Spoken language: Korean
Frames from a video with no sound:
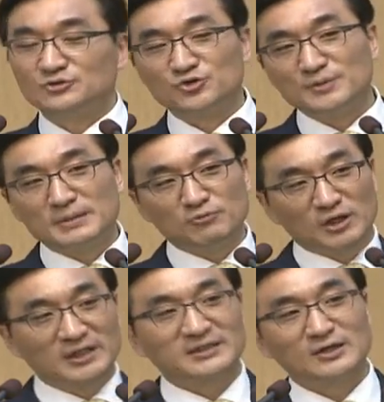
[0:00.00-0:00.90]
예수님이
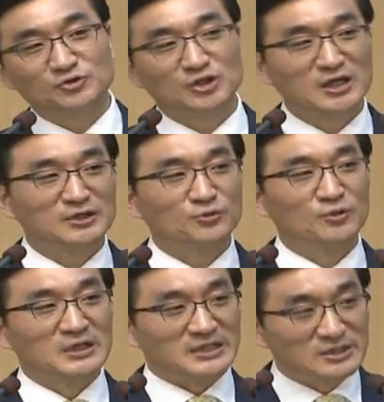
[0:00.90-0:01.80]
부활했다고
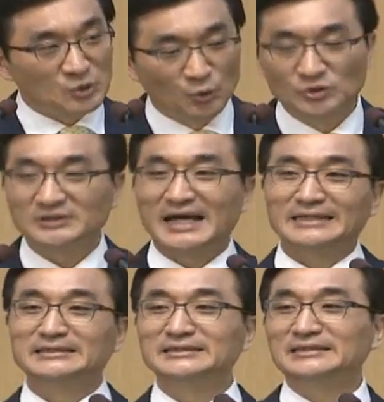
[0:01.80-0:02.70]
전하고 이 돌을
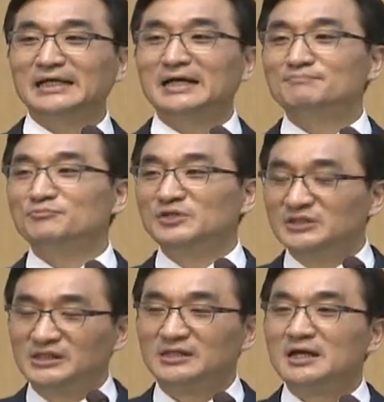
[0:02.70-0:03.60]
따르는
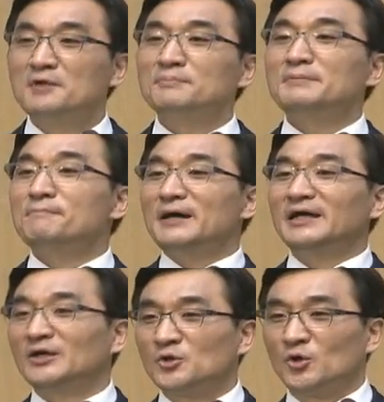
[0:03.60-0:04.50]
사람들을
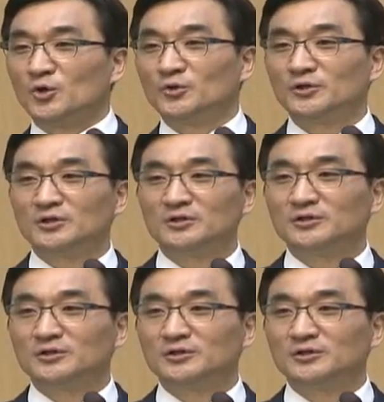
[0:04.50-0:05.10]
핍박했고